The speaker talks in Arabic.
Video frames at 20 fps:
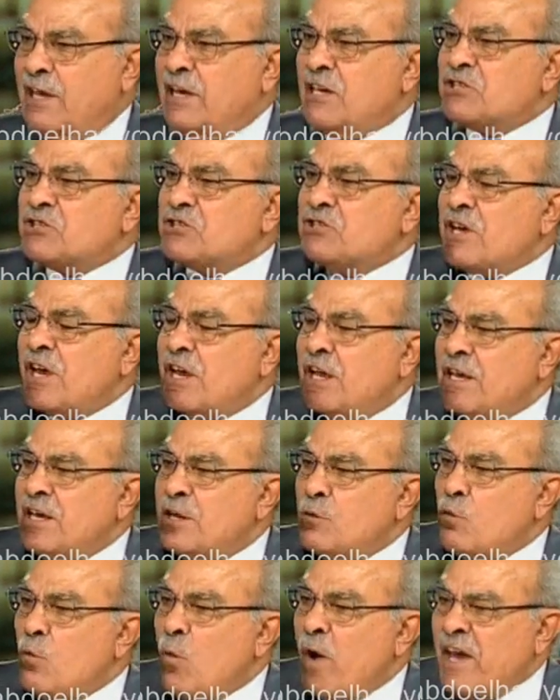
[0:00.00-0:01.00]
هي, الش... هي
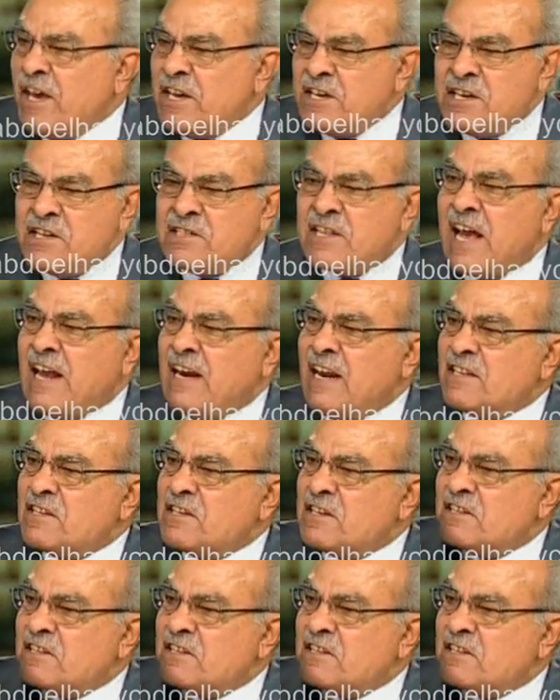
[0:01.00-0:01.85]
الوحيدة التي